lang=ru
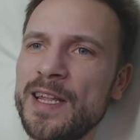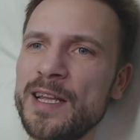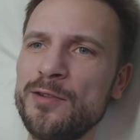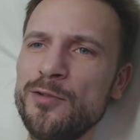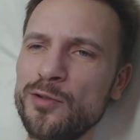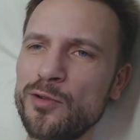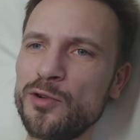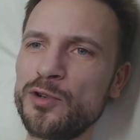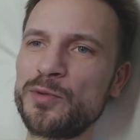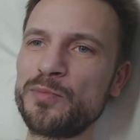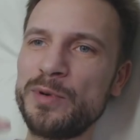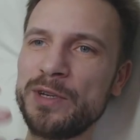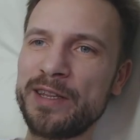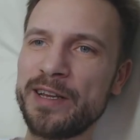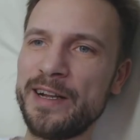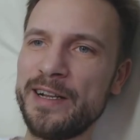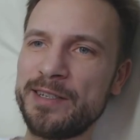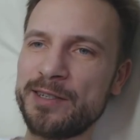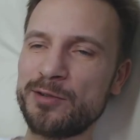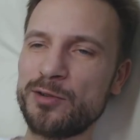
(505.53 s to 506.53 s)
ну, то есть
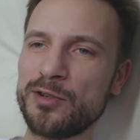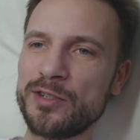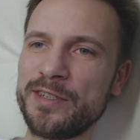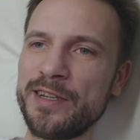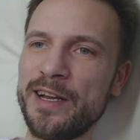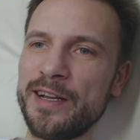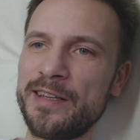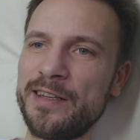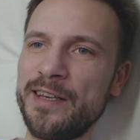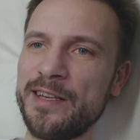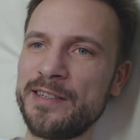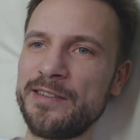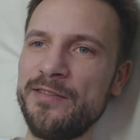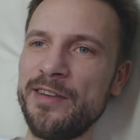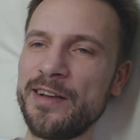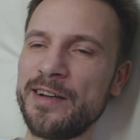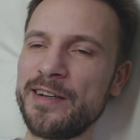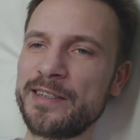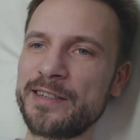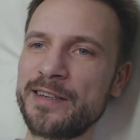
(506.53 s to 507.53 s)
пытались, кто знает, есть
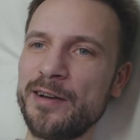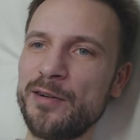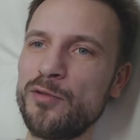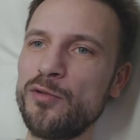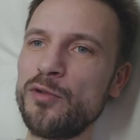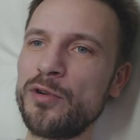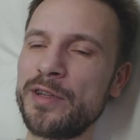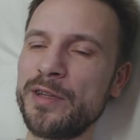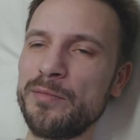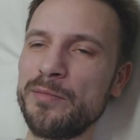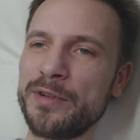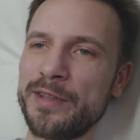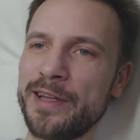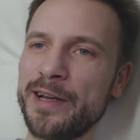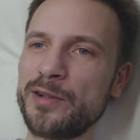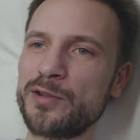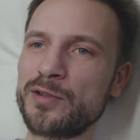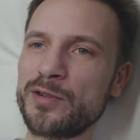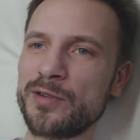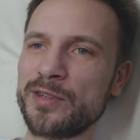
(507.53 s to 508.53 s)
веганская кухня,
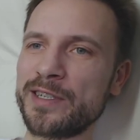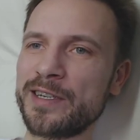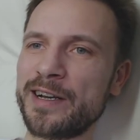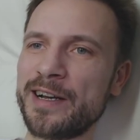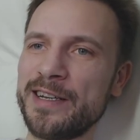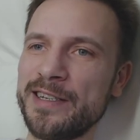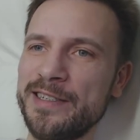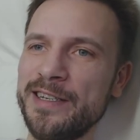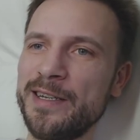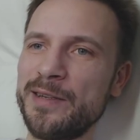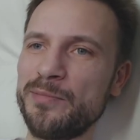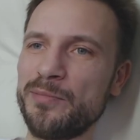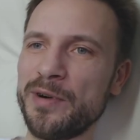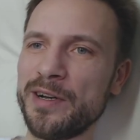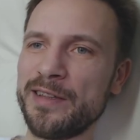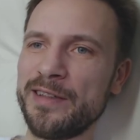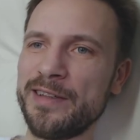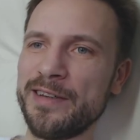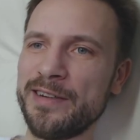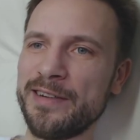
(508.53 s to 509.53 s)
пытаются закосить
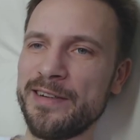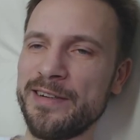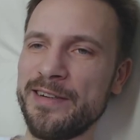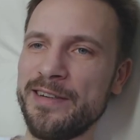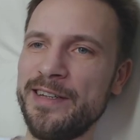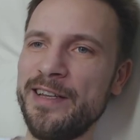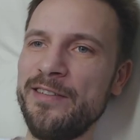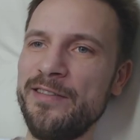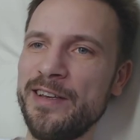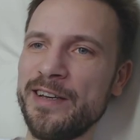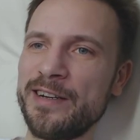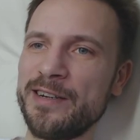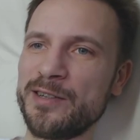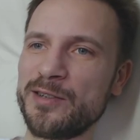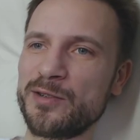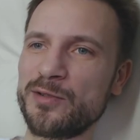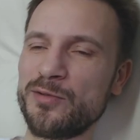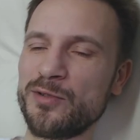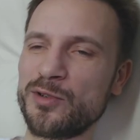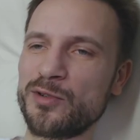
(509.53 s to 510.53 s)
под э,
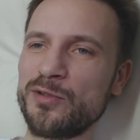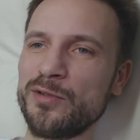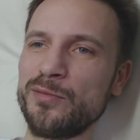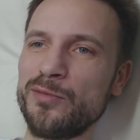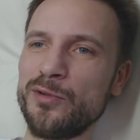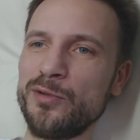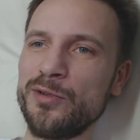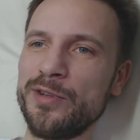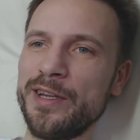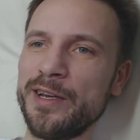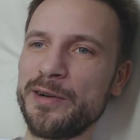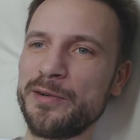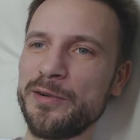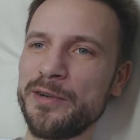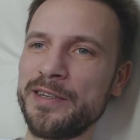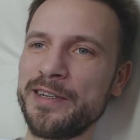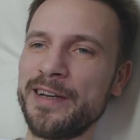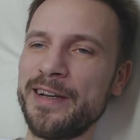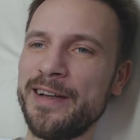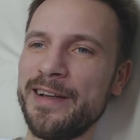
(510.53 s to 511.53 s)
невеганскую, чтобы у людей
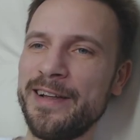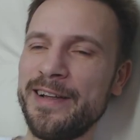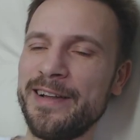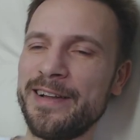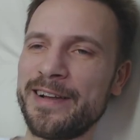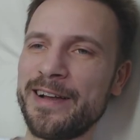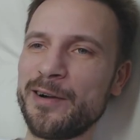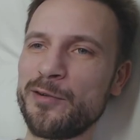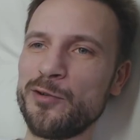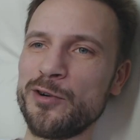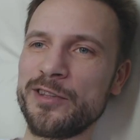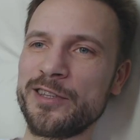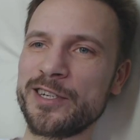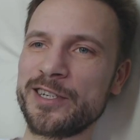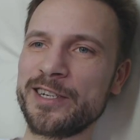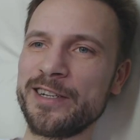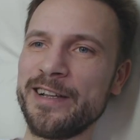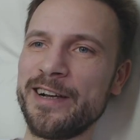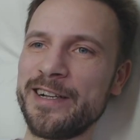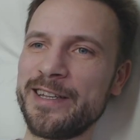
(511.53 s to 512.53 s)
хоть какое-то
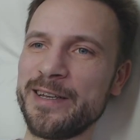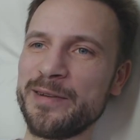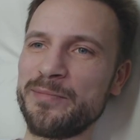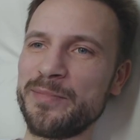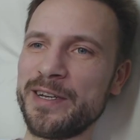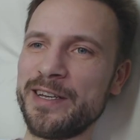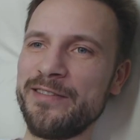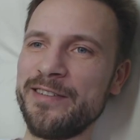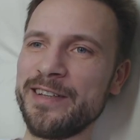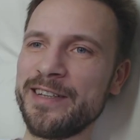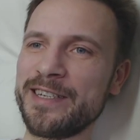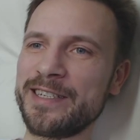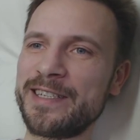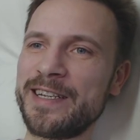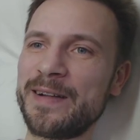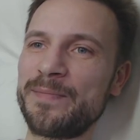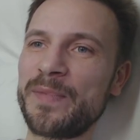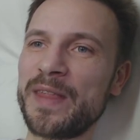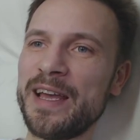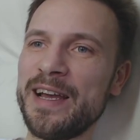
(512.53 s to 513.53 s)
желание появилось,
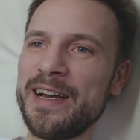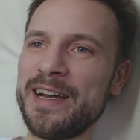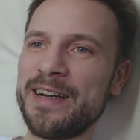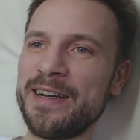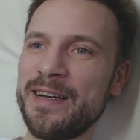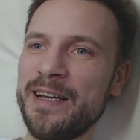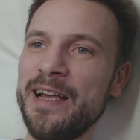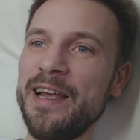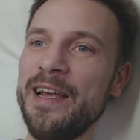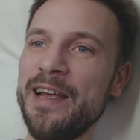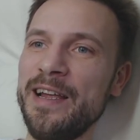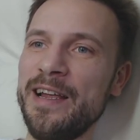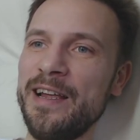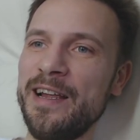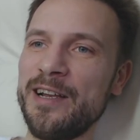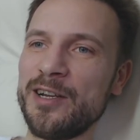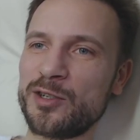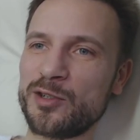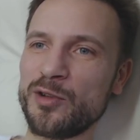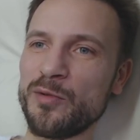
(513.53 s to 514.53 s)
да, и,
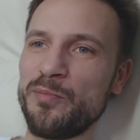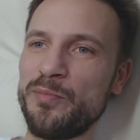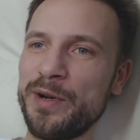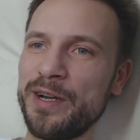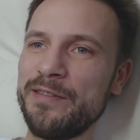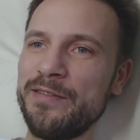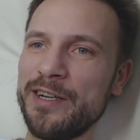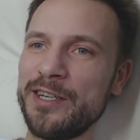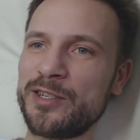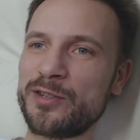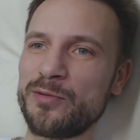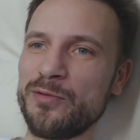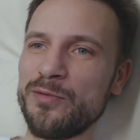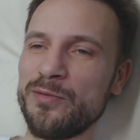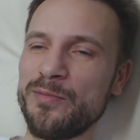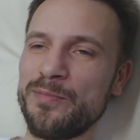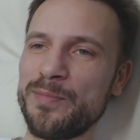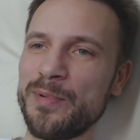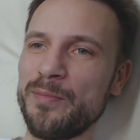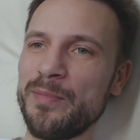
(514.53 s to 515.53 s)
или чтобы
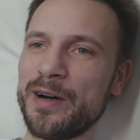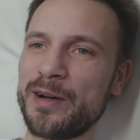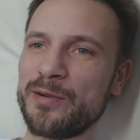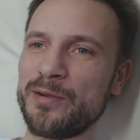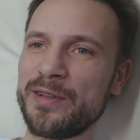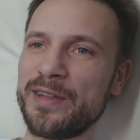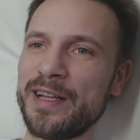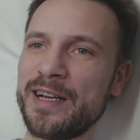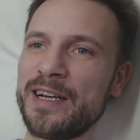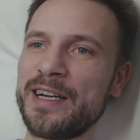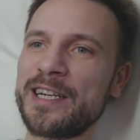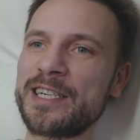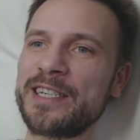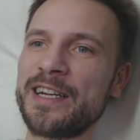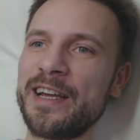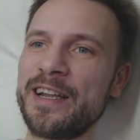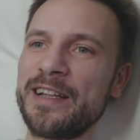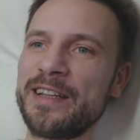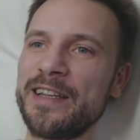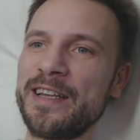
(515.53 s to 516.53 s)
привычку побороть, да.
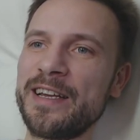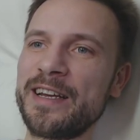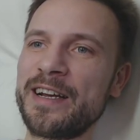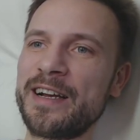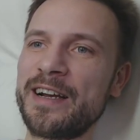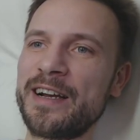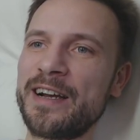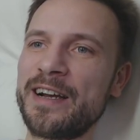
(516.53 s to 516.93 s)
Жареные